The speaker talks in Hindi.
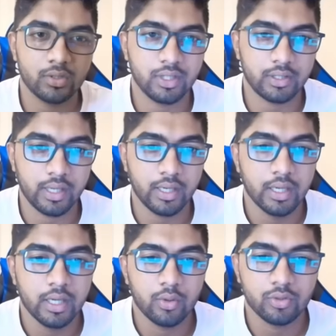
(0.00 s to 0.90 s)
देता है
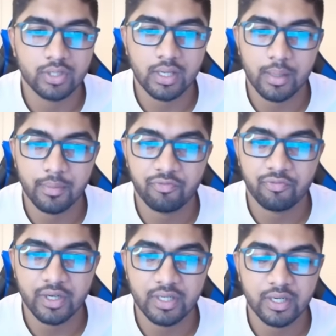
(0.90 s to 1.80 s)
उसका नाम है
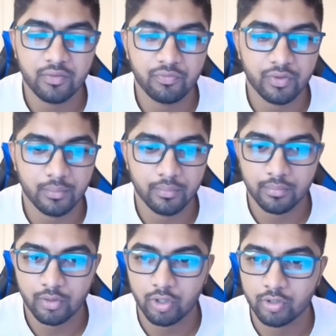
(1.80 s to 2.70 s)
फंडेड फॉर्म
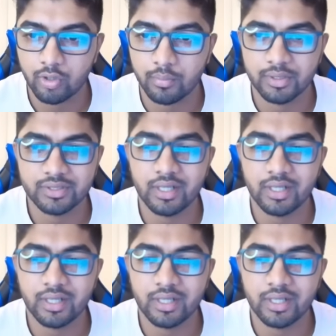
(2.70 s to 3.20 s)
डॉट कॉम इसका